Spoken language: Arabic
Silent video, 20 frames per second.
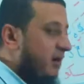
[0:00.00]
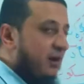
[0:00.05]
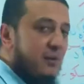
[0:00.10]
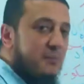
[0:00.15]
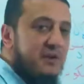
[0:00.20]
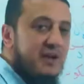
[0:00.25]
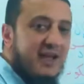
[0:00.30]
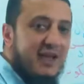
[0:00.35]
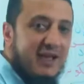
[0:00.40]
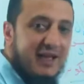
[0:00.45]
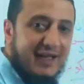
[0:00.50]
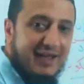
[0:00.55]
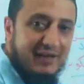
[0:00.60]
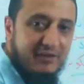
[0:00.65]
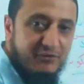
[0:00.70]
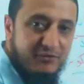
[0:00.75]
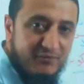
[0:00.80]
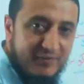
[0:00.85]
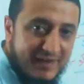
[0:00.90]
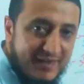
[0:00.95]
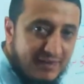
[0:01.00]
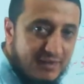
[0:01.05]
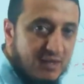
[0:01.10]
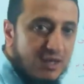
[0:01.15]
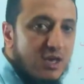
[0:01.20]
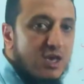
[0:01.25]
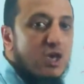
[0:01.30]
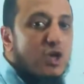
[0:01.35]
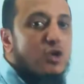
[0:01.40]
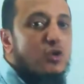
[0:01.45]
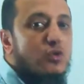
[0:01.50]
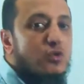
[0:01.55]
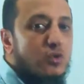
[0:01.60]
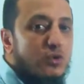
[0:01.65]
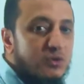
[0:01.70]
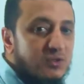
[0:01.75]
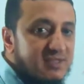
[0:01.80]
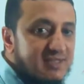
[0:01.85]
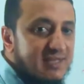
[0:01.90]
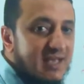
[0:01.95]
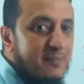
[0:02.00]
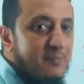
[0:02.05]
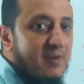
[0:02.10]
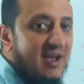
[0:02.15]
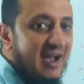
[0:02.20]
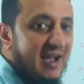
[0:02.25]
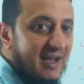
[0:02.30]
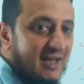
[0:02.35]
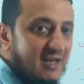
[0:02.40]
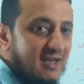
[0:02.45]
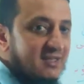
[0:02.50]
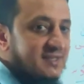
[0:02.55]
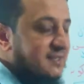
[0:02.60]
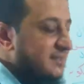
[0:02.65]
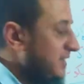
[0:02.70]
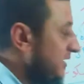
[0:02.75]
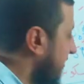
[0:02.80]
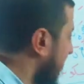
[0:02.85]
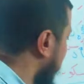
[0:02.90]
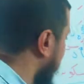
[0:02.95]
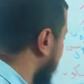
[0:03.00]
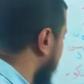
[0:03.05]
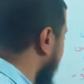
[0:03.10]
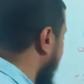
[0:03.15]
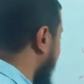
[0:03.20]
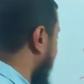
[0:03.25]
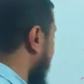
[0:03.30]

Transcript: قبلها ألف مد ترسم على السطر